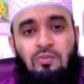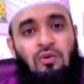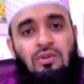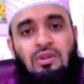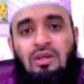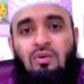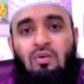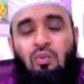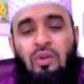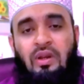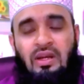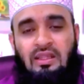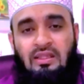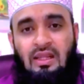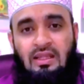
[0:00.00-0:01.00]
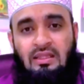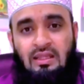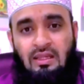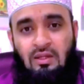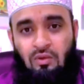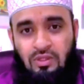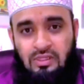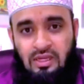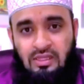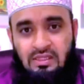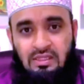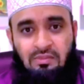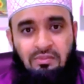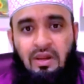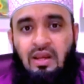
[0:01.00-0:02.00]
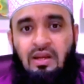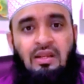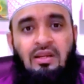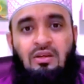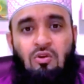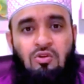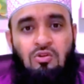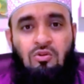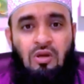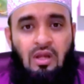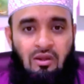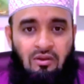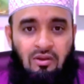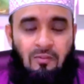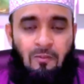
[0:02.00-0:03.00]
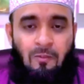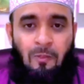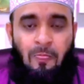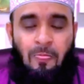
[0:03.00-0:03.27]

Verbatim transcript: স্মুথলি কুরবানিটা তাড়াতাড়ি হয়ে যায় যাতে প্রাণীটার কষ্ট না হয়